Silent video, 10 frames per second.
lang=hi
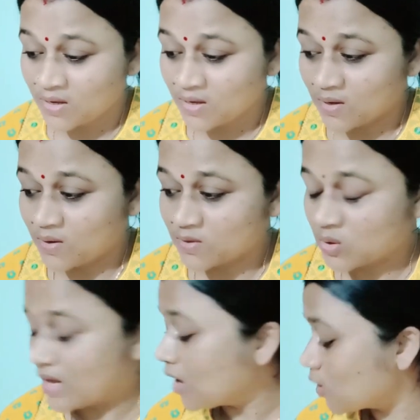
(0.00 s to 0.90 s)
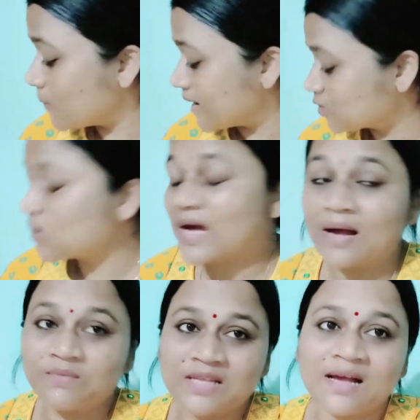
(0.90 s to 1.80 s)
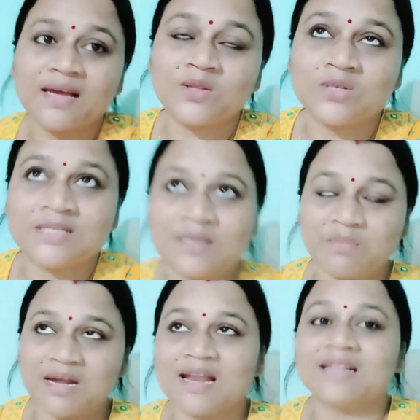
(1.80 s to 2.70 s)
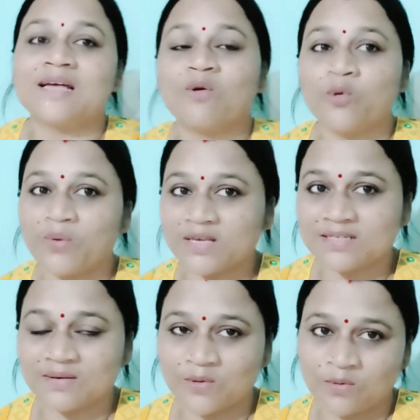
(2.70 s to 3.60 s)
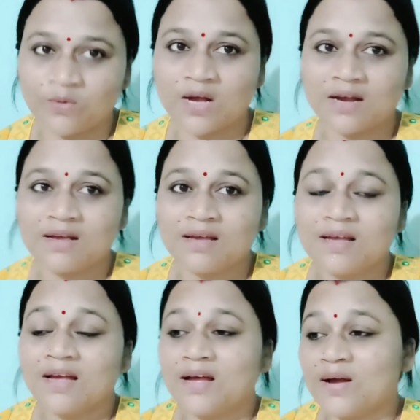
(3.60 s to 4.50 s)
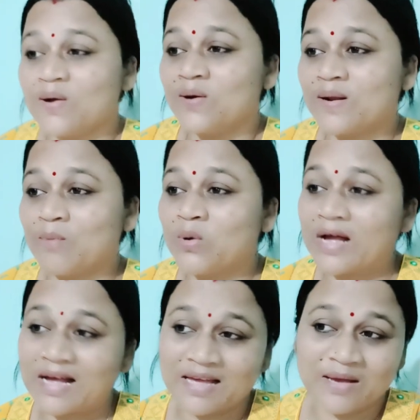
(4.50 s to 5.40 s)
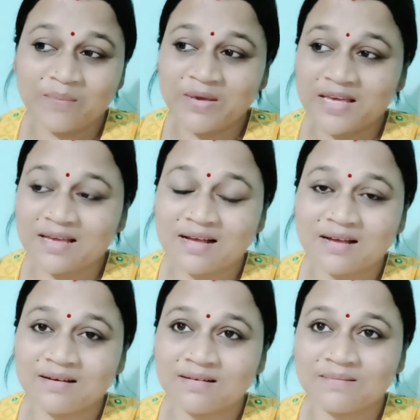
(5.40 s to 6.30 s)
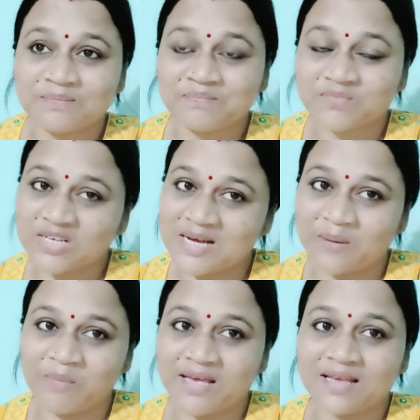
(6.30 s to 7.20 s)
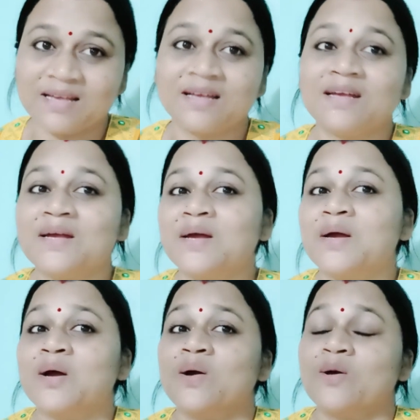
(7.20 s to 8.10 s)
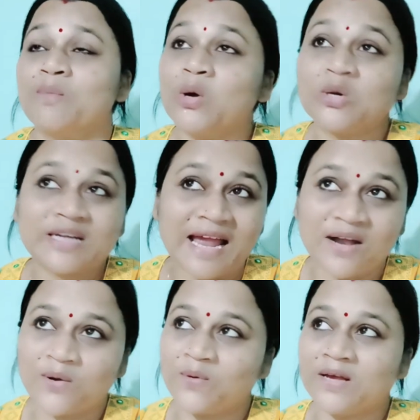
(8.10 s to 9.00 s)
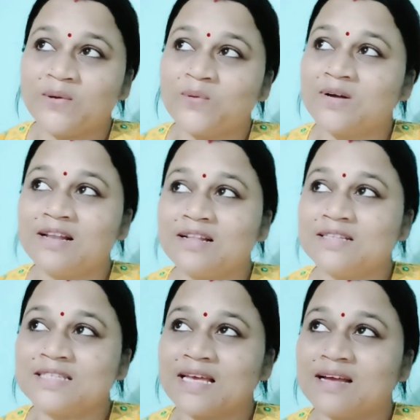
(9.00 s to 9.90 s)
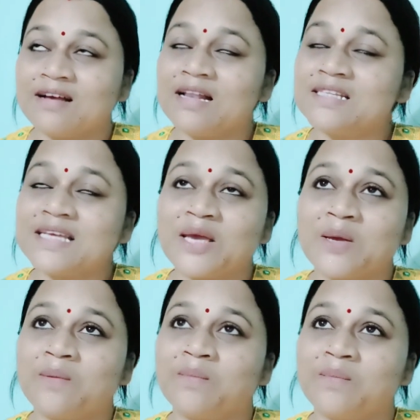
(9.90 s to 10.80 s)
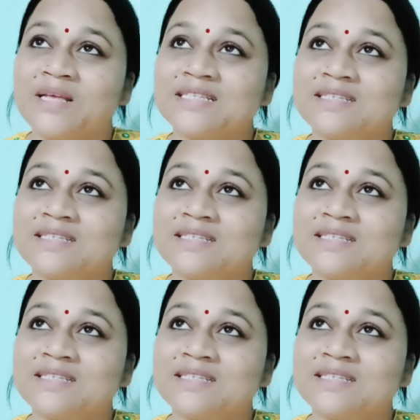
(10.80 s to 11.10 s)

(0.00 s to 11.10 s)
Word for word: और थोड़ा और भी एक दो काम था एक दो जन से मिलना था वो भी हुआ और हम लोग आ गए अभी घर पे और बहुत टायर्ड हो गई हूँ कल से कल से ही मीन्स